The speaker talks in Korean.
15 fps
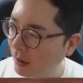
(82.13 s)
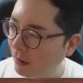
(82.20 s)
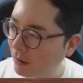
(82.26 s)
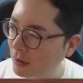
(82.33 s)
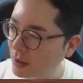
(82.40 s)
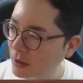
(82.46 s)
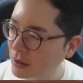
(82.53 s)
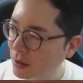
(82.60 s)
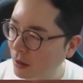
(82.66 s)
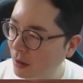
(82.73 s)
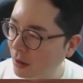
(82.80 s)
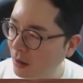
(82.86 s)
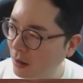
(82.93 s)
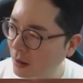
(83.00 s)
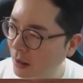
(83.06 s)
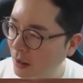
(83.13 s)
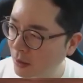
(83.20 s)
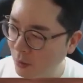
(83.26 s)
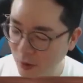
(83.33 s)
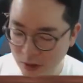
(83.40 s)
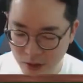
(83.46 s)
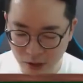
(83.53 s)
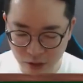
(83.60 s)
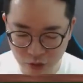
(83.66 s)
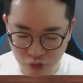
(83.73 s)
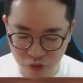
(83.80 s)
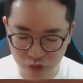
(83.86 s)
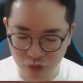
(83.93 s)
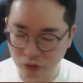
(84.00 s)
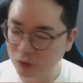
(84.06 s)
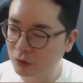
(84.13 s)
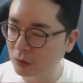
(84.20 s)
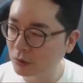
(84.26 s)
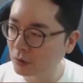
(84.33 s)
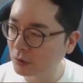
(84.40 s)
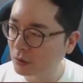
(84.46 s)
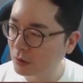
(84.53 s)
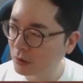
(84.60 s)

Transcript: 여기서, 예, 여기서 중,